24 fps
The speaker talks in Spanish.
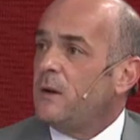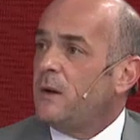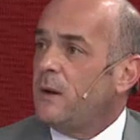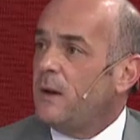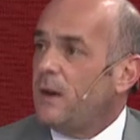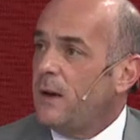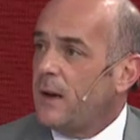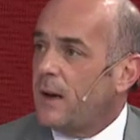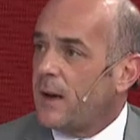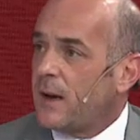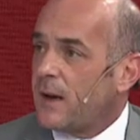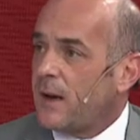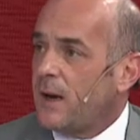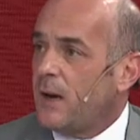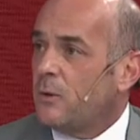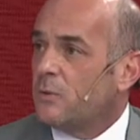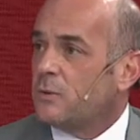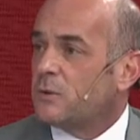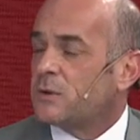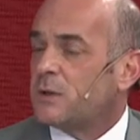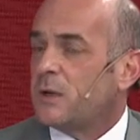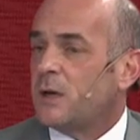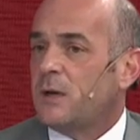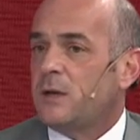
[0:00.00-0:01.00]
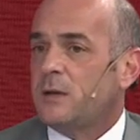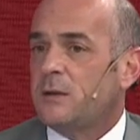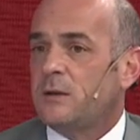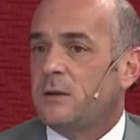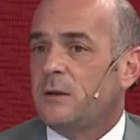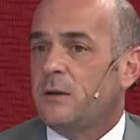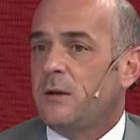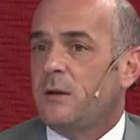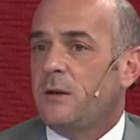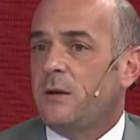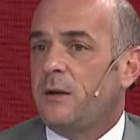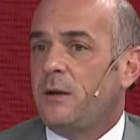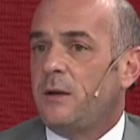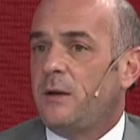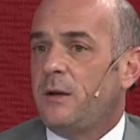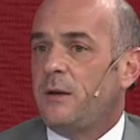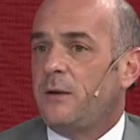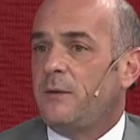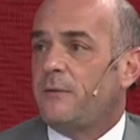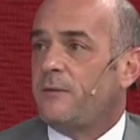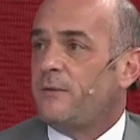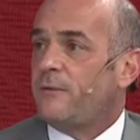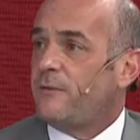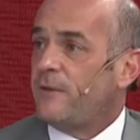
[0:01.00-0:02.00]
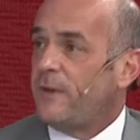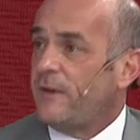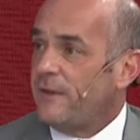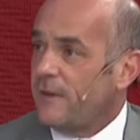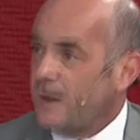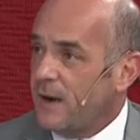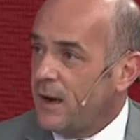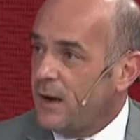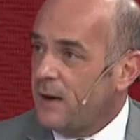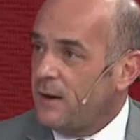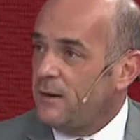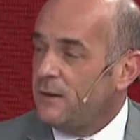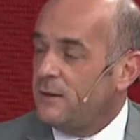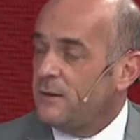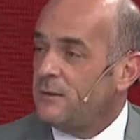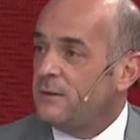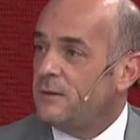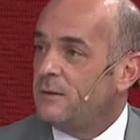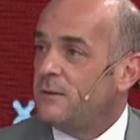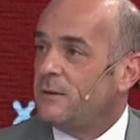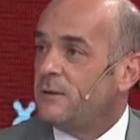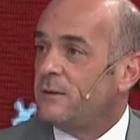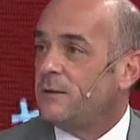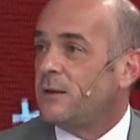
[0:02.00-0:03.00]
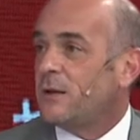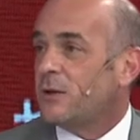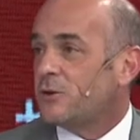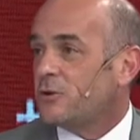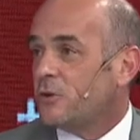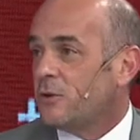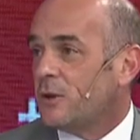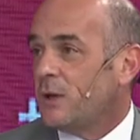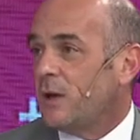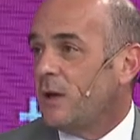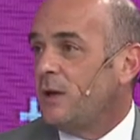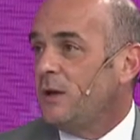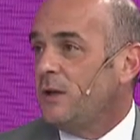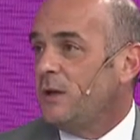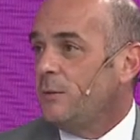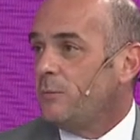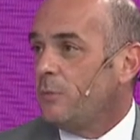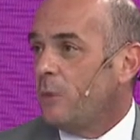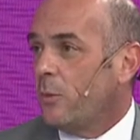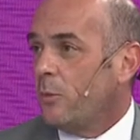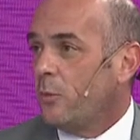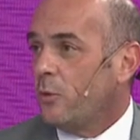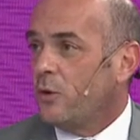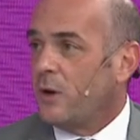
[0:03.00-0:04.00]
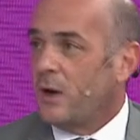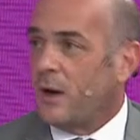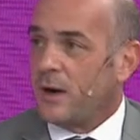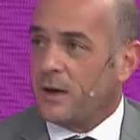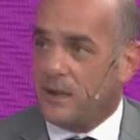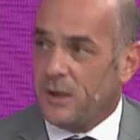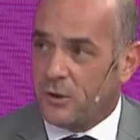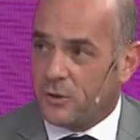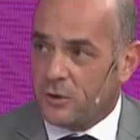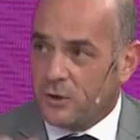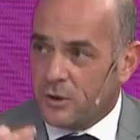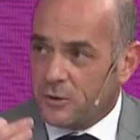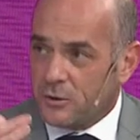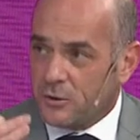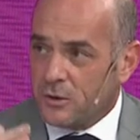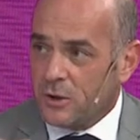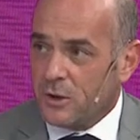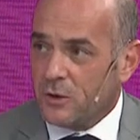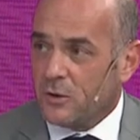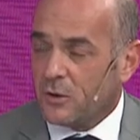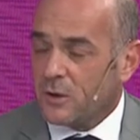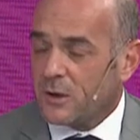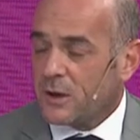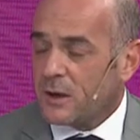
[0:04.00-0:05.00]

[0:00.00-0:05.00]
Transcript: la causa federal, nacional y popular. Y con esto digo